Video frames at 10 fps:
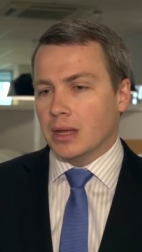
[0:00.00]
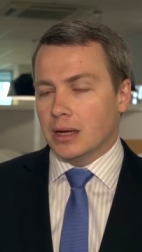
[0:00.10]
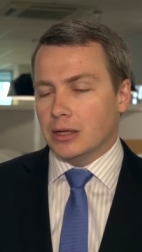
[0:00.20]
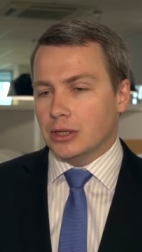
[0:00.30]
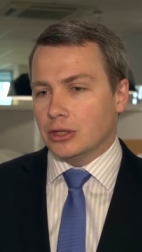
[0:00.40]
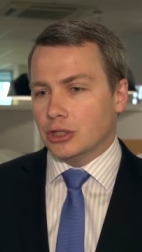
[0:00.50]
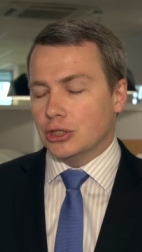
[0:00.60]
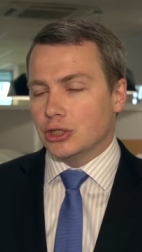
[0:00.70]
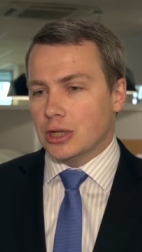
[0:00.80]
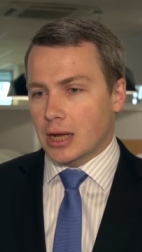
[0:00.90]
e, ten
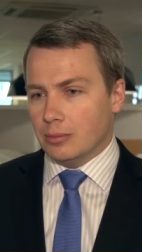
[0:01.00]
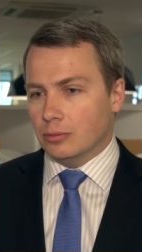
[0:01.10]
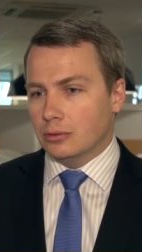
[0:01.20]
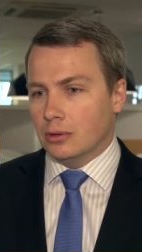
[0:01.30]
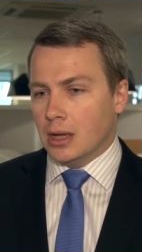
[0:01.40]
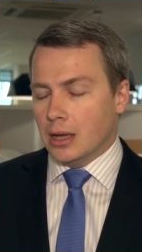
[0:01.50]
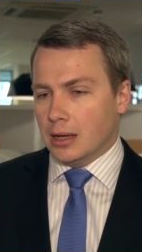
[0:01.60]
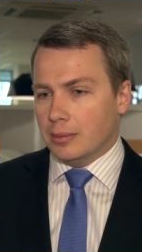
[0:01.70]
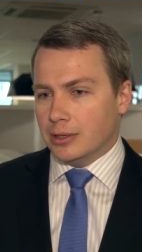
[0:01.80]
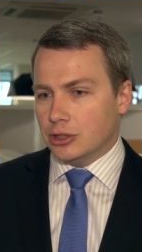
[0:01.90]
czynsz najmu
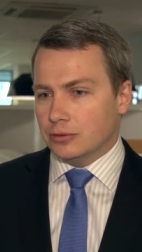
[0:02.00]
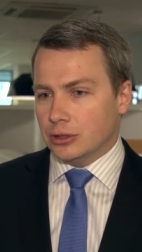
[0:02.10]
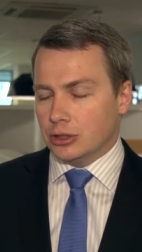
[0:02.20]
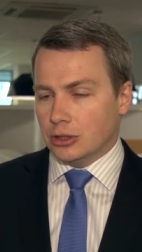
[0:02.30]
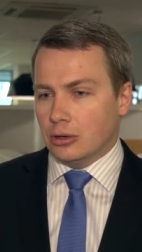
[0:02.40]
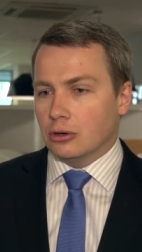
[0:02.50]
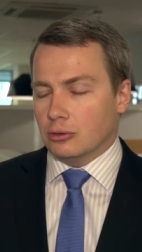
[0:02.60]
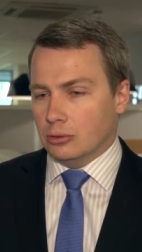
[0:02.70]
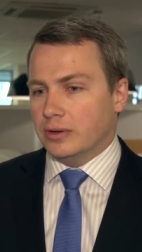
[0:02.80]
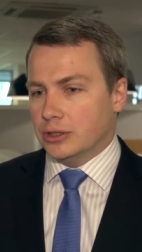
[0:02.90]
e, będzie wyższy o
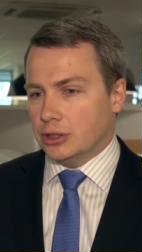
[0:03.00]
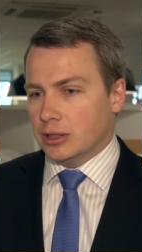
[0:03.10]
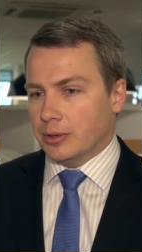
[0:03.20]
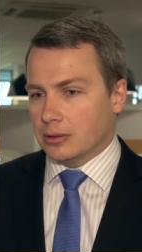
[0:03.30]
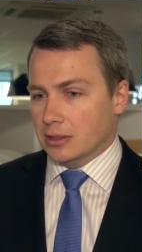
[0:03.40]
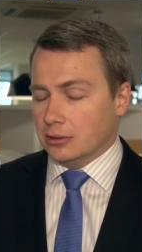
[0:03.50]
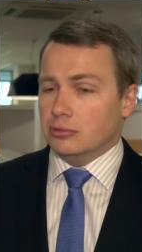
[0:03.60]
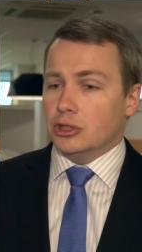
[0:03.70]
około 20%.